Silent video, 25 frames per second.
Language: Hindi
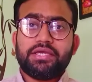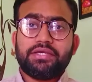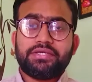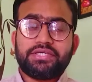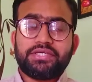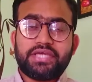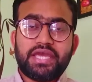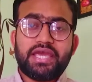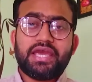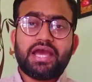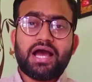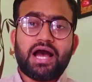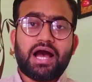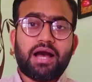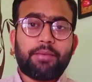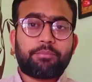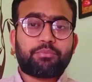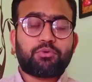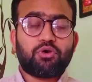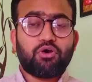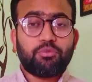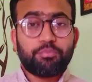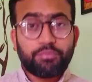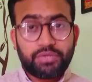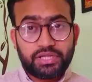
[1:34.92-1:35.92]
ये
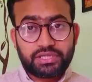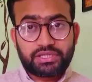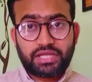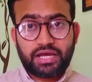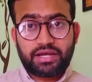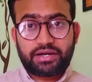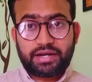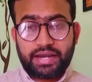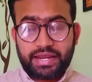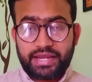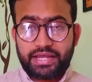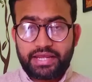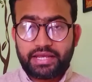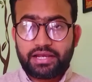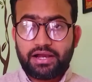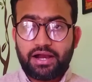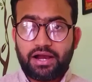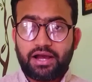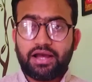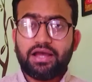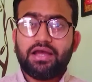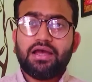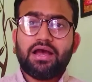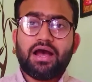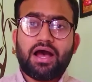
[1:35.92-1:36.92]
आपको मिलता
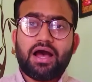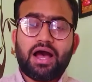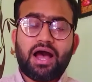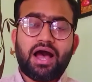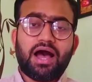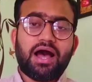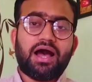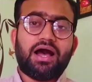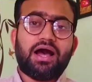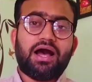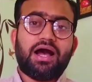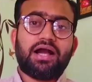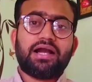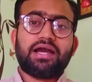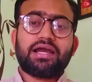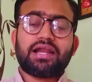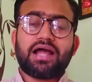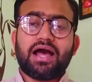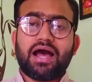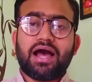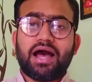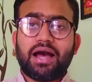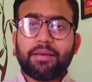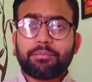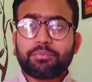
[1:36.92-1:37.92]
रहेगा हाँ अगर
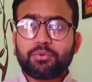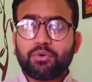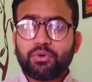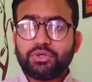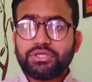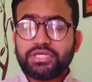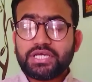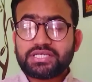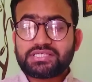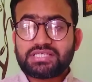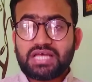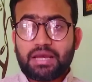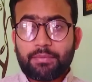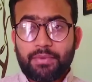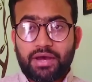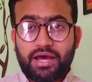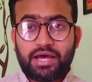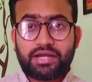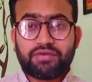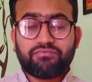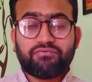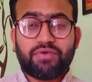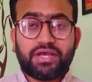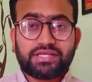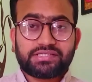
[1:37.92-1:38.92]
आपको ये
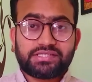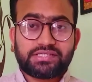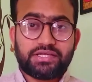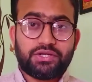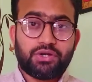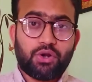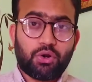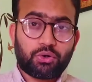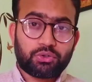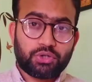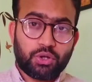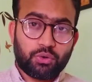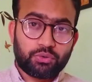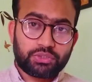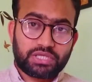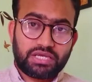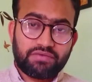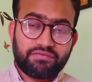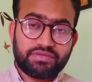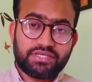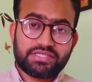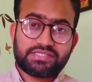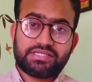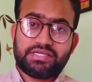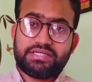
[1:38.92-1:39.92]
सामान वैसे लॉकडाउन की
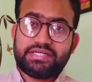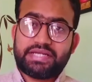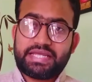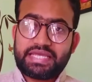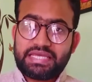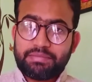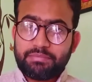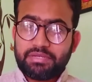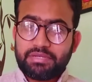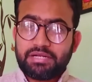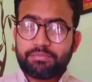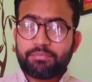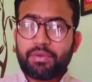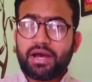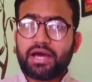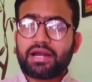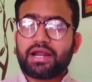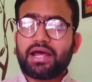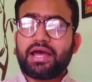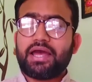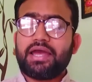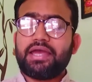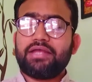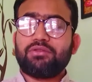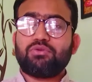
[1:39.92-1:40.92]
वजह से नहीं मिल पा
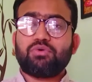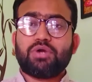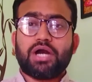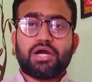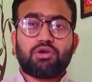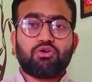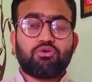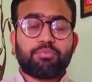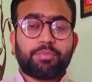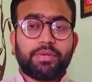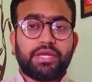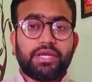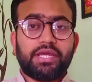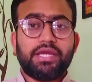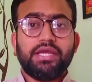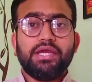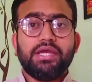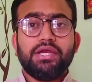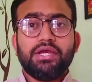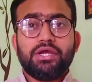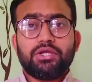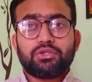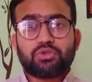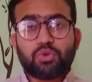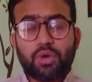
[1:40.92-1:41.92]
रहा है दुकानों पर
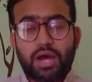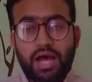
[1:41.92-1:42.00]
तो